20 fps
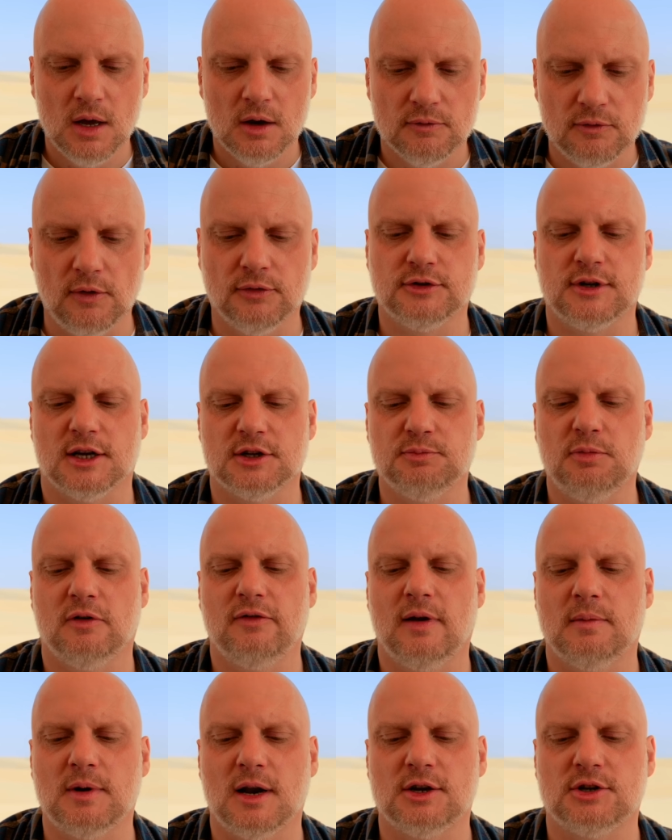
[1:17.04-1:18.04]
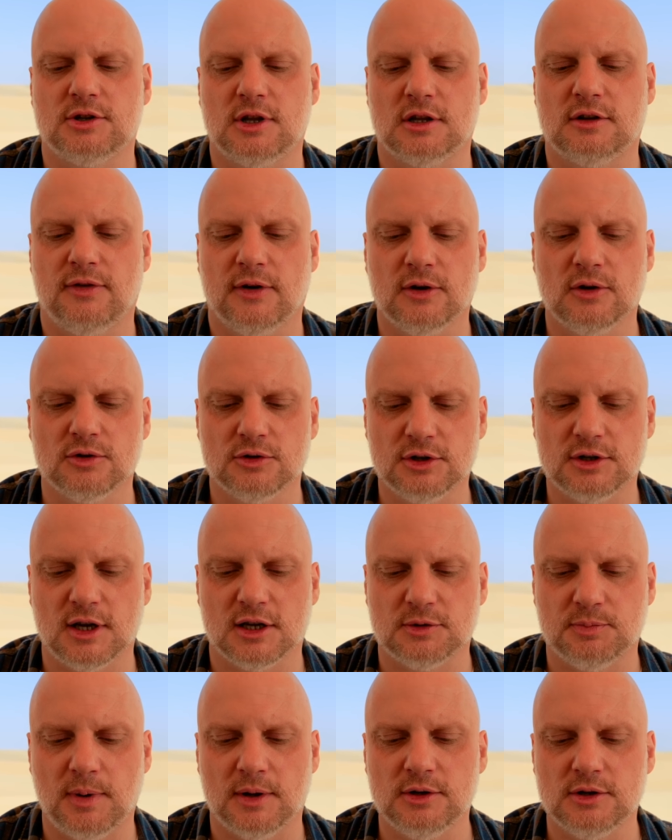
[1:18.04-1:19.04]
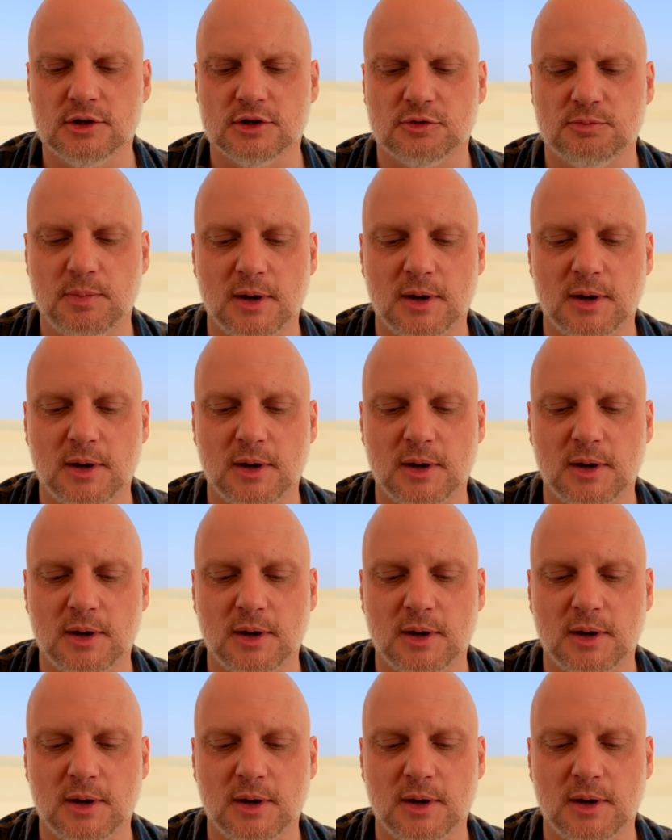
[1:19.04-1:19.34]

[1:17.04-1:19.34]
Wówczas bowiem resztę twojego życia spędzisz